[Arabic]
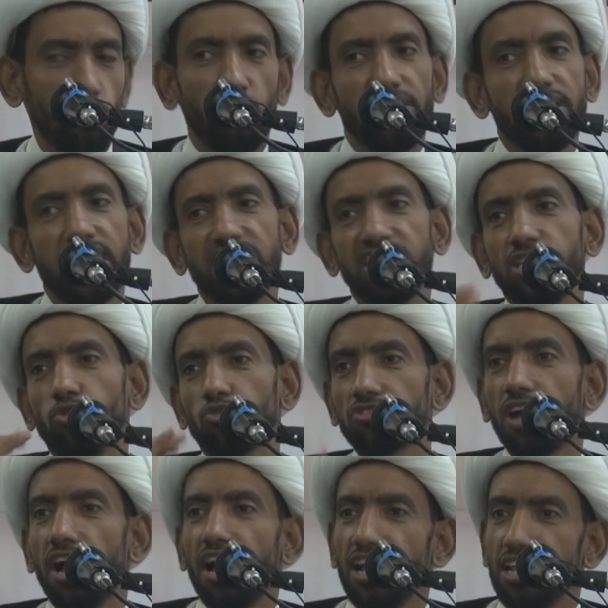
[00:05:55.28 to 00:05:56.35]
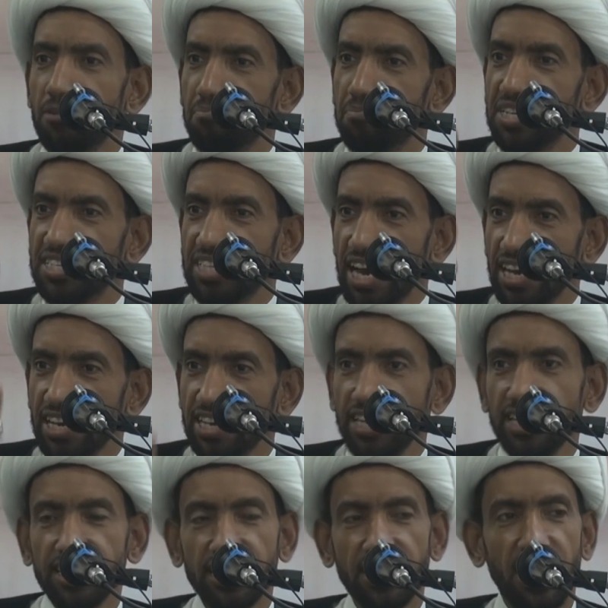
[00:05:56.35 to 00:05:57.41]
والذي يطالب
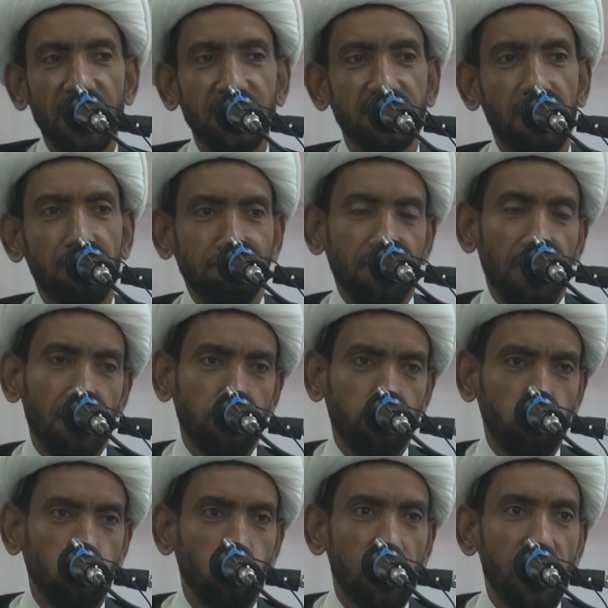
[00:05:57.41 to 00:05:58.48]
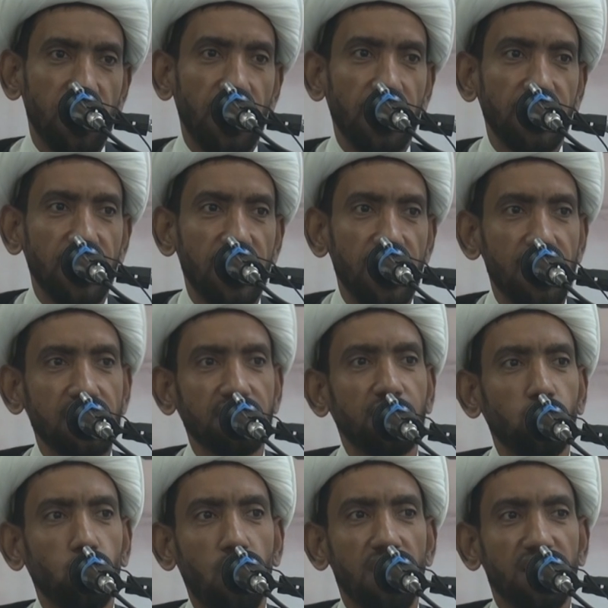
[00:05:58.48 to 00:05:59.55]
بتحقيق أهداف عاشوراء على أرض
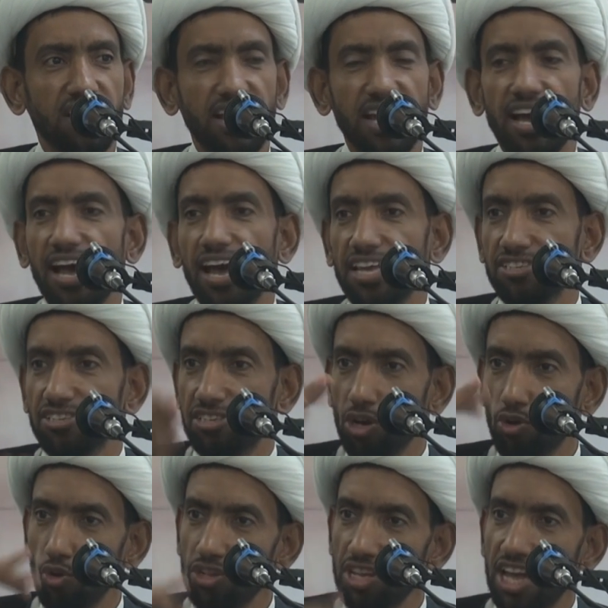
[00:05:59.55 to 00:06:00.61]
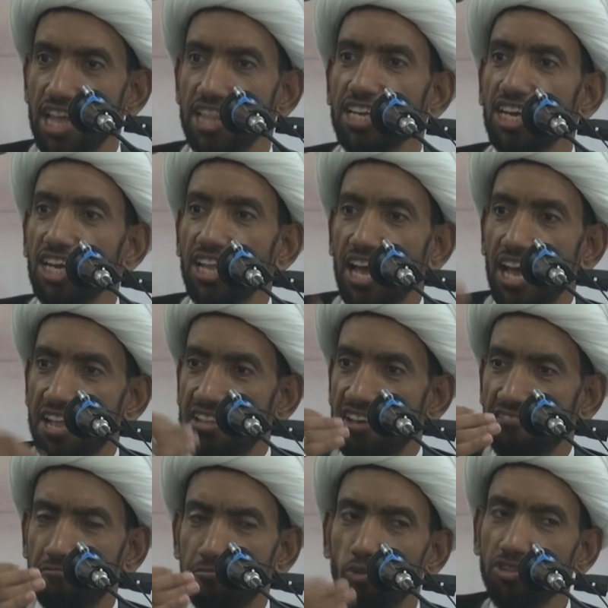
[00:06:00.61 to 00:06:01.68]
الواقع أن تكن هذه
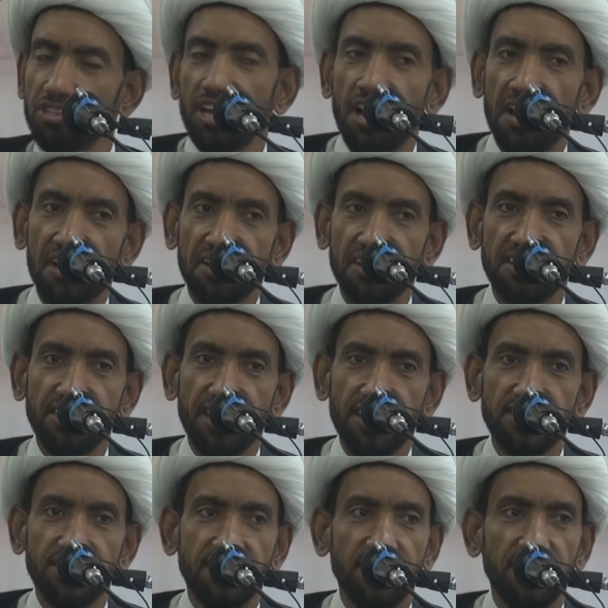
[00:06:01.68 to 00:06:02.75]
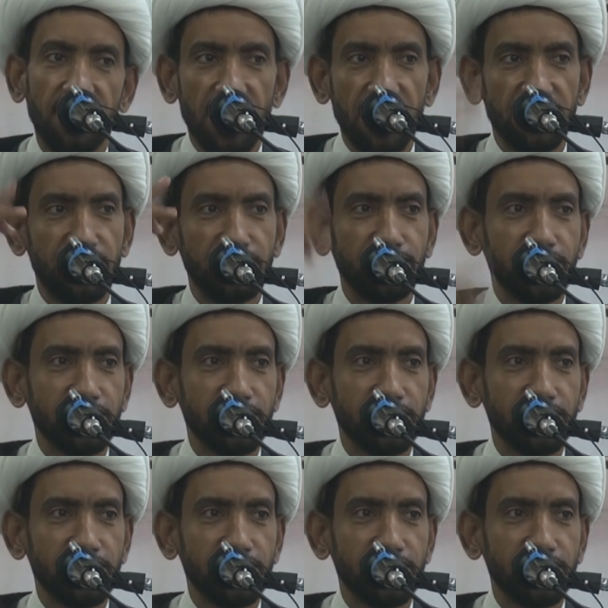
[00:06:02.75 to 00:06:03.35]
الأهداف متحركة أيضا